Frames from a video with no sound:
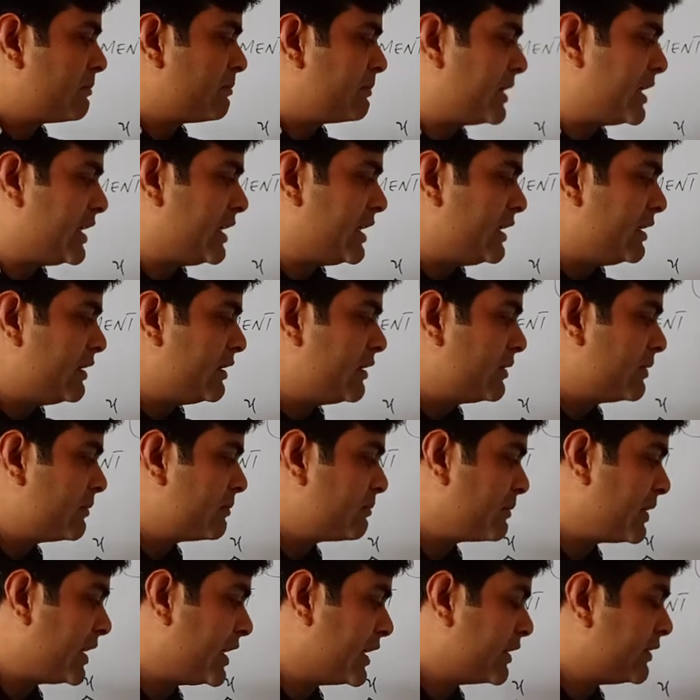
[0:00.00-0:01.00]
बी
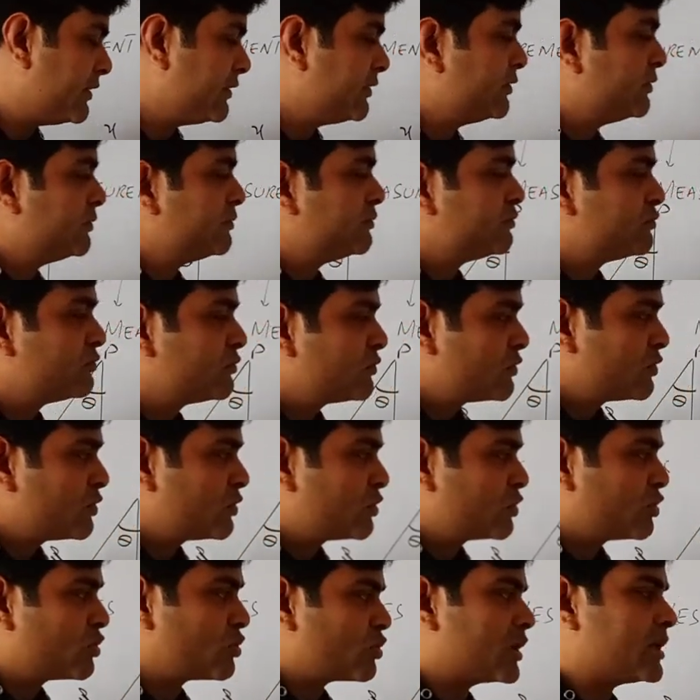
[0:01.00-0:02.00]
पी
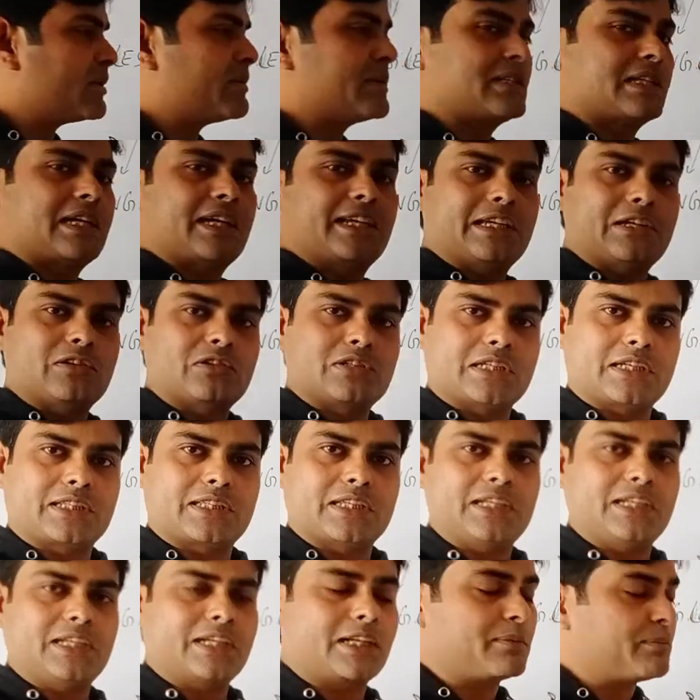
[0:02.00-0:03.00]
तो थोड़ा वजाइया हो
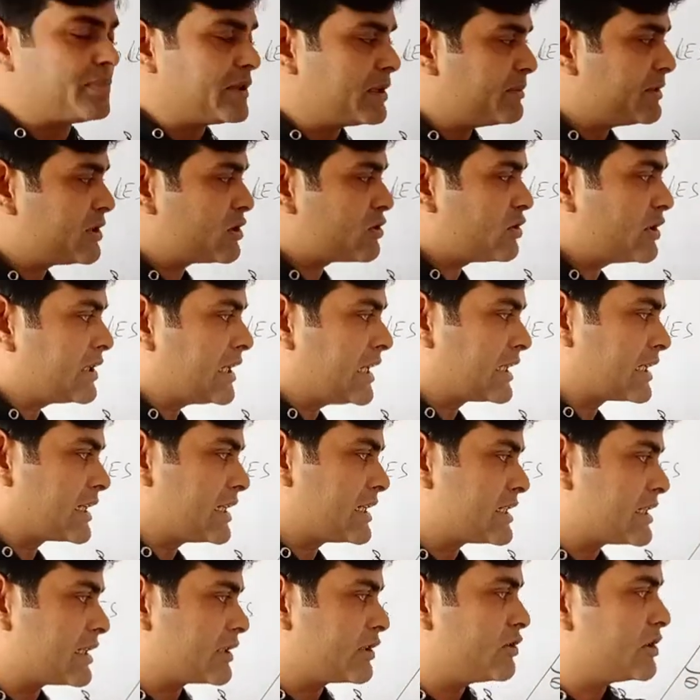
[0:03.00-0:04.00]
जाता है लेकिन फिर भी इसको याद
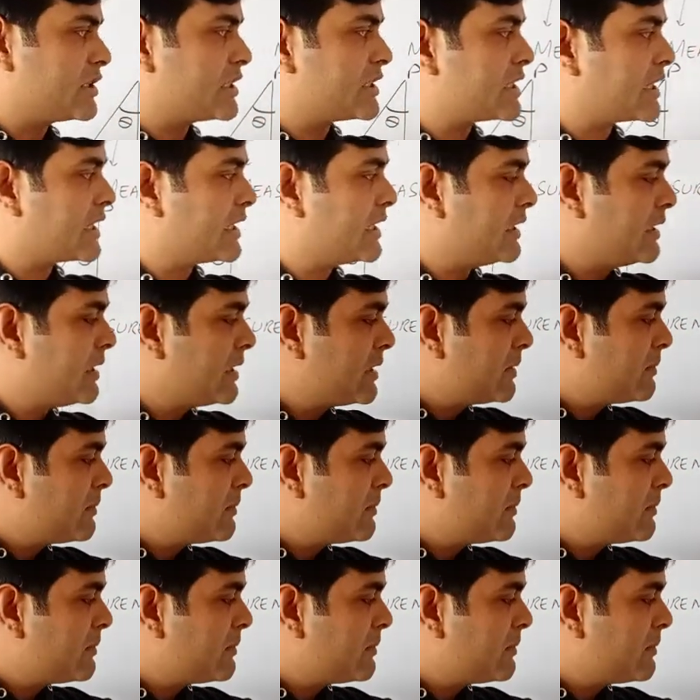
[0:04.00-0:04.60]
कर सकते हो जैसे कि